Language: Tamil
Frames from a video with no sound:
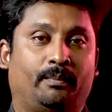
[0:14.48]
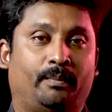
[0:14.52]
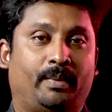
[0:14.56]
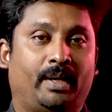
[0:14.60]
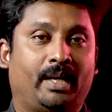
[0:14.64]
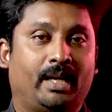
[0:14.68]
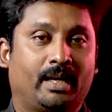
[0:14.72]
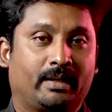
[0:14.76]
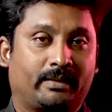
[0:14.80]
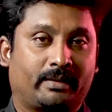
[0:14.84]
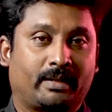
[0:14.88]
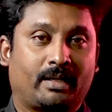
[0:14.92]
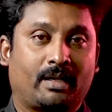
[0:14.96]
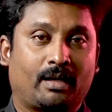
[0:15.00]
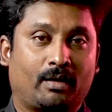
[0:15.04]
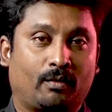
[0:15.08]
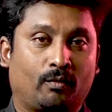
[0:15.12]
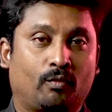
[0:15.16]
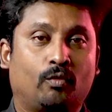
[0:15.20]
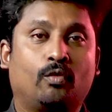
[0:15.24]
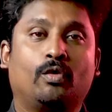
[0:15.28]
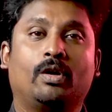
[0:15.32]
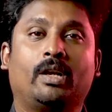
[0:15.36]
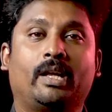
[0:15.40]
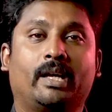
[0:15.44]
பிஎஸ்என்எல்
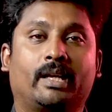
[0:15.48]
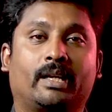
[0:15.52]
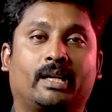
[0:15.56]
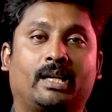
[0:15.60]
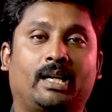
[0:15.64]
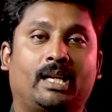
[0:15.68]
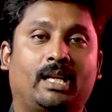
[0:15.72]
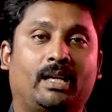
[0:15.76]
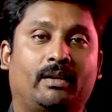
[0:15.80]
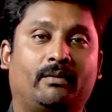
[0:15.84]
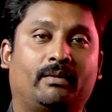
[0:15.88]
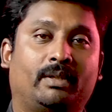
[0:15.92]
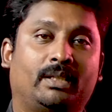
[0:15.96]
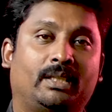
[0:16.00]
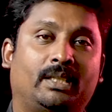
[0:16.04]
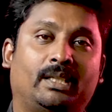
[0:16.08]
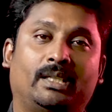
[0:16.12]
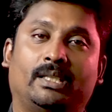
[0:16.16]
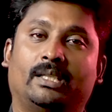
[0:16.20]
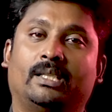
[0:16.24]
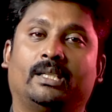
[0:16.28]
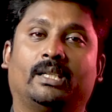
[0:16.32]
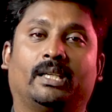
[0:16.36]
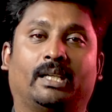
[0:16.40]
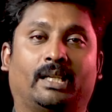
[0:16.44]
ஊழியர்களே வந்து
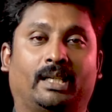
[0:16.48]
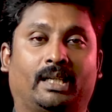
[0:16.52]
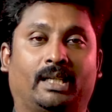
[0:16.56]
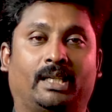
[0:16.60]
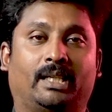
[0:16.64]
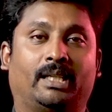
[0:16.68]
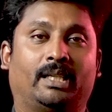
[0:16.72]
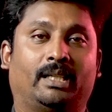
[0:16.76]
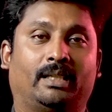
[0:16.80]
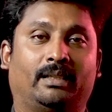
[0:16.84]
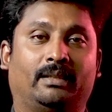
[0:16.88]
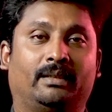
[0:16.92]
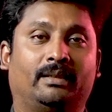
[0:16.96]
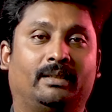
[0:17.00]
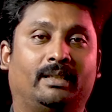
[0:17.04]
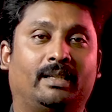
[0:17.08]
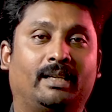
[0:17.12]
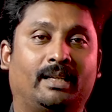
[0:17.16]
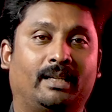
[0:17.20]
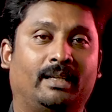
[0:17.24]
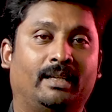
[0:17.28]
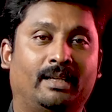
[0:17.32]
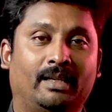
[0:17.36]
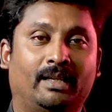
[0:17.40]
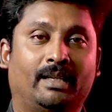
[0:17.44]

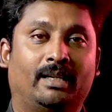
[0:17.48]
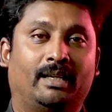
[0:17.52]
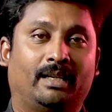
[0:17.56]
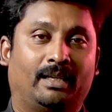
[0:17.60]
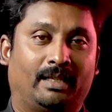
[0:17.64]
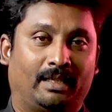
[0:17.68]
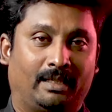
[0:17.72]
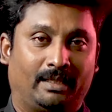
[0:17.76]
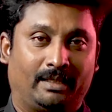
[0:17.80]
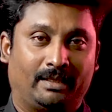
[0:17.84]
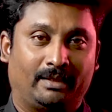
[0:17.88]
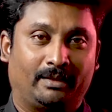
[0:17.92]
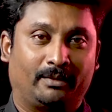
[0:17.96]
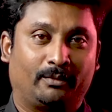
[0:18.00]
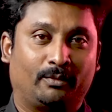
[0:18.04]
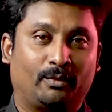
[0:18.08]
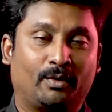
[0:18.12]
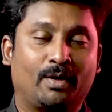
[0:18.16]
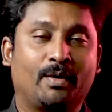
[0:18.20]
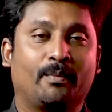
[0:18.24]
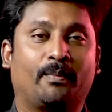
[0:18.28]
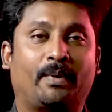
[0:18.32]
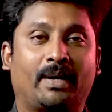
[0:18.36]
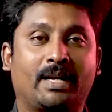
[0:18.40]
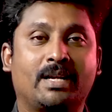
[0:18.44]
என்ன
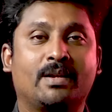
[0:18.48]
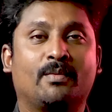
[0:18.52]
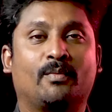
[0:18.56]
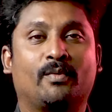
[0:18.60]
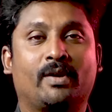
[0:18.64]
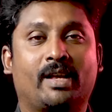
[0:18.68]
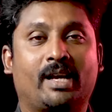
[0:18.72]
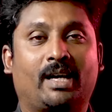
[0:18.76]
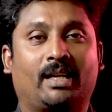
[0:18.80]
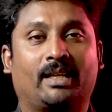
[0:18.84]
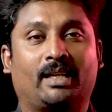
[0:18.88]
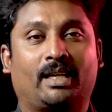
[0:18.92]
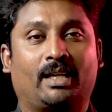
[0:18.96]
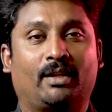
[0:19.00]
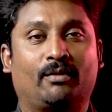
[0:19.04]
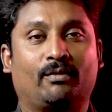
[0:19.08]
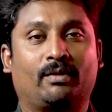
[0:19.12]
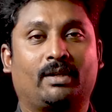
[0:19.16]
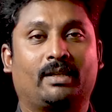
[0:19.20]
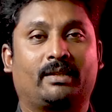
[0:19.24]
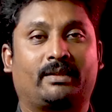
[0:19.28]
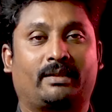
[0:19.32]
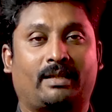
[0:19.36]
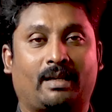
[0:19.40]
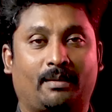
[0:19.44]
ஒன்றும் பண்ண முடியாத
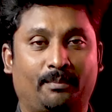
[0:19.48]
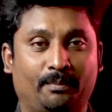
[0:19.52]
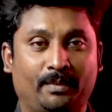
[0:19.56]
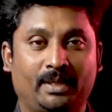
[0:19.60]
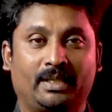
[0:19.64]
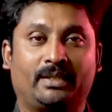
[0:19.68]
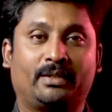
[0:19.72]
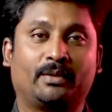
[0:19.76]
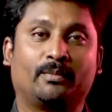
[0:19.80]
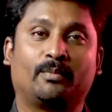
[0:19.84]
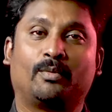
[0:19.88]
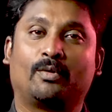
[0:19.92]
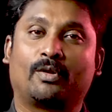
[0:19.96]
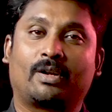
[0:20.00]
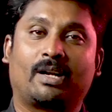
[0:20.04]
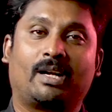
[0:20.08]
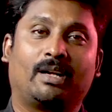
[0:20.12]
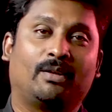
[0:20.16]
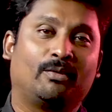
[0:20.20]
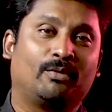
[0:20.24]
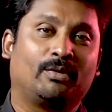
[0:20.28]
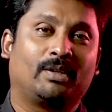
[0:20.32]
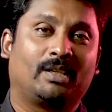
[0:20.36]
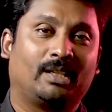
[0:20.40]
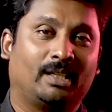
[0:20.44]
அளவுக்கு ஸ்தம்பிச்சு போகிற
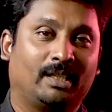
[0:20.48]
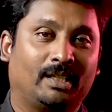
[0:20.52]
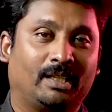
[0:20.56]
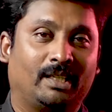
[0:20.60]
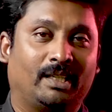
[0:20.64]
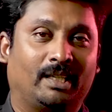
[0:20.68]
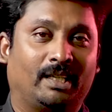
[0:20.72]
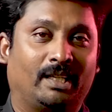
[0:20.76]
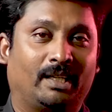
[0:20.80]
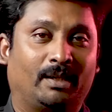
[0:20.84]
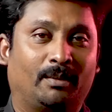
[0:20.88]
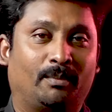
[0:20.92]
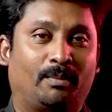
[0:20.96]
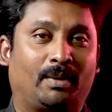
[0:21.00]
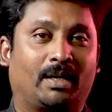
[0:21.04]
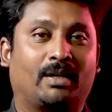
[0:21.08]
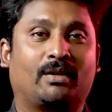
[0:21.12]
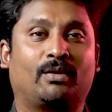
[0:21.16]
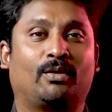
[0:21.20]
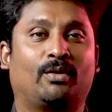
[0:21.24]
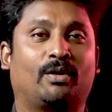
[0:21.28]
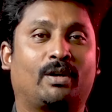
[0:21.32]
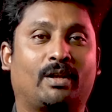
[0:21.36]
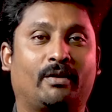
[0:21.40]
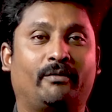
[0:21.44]
அளவுக்கு
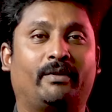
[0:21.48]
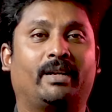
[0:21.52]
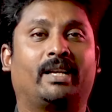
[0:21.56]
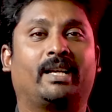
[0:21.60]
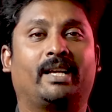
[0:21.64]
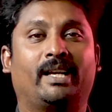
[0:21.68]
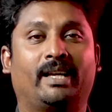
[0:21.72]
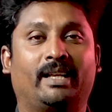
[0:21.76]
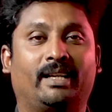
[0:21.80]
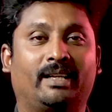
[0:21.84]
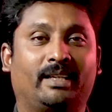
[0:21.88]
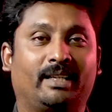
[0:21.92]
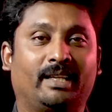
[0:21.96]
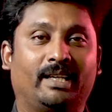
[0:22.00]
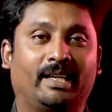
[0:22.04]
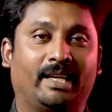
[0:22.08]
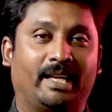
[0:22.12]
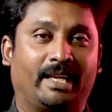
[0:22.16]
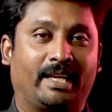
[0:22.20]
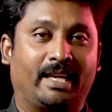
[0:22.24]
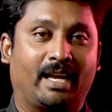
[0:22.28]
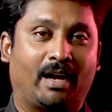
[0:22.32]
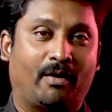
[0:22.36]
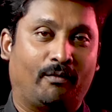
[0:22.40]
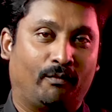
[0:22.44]
மக்களோட வருகை இருக்குது
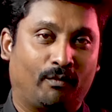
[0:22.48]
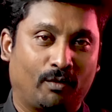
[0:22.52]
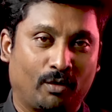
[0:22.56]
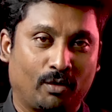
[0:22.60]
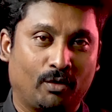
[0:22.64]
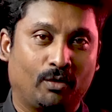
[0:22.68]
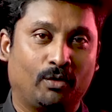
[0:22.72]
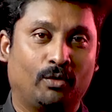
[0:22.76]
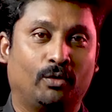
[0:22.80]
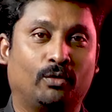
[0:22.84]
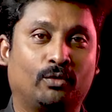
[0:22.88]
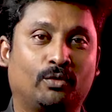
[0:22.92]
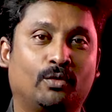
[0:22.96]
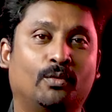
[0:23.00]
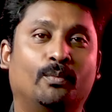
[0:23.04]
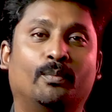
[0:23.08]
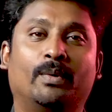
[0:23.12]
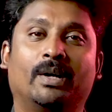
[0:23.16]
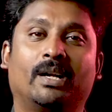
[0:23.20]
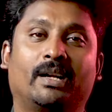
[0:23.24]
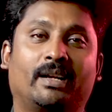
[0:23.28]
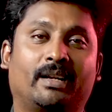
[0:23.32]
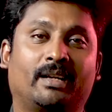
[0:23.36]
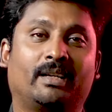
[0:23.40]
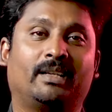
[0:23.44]
இன்றைக்கி அவ்வளோ
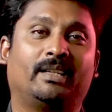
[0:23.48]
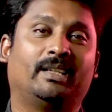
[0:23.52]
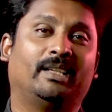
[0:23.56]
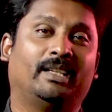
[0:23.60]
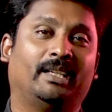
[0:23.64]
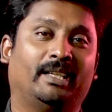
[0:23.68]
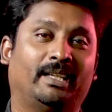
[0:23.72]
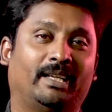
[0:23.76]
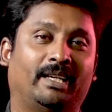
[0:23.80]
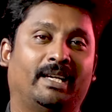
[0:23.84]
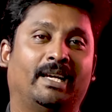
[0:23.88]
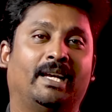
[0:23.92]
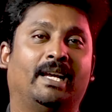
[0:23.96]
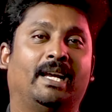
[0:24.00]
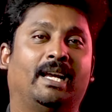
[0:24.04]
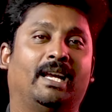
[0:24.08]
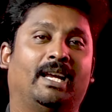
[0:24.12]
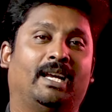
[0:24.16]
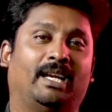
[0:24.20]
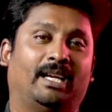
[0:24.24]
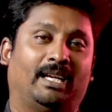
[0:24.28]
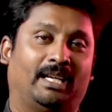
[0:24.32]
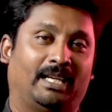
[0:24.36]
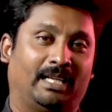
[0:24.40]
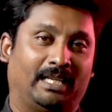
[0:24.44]
கும்பல் இருக்குது
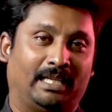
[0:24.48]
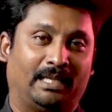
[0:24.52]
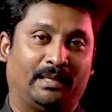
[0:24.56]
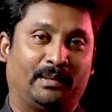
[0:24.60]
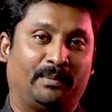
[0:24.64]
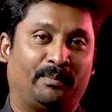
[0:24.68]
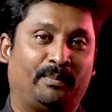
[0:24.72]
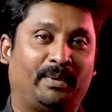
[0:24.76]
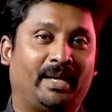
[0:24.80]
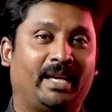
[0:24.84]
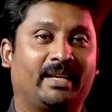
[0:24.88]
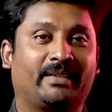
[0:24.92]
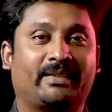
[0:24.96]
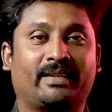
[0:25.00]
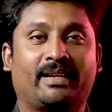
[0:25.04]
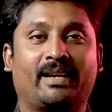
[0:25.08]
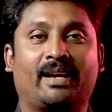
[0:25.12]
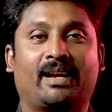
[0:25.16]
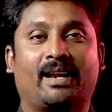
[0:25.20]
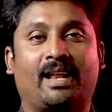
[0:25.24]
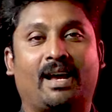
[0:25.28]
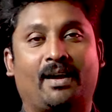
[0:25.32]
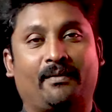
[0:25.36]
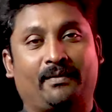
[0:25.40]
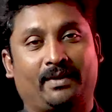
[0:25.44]
பிஎஸ்என்எல்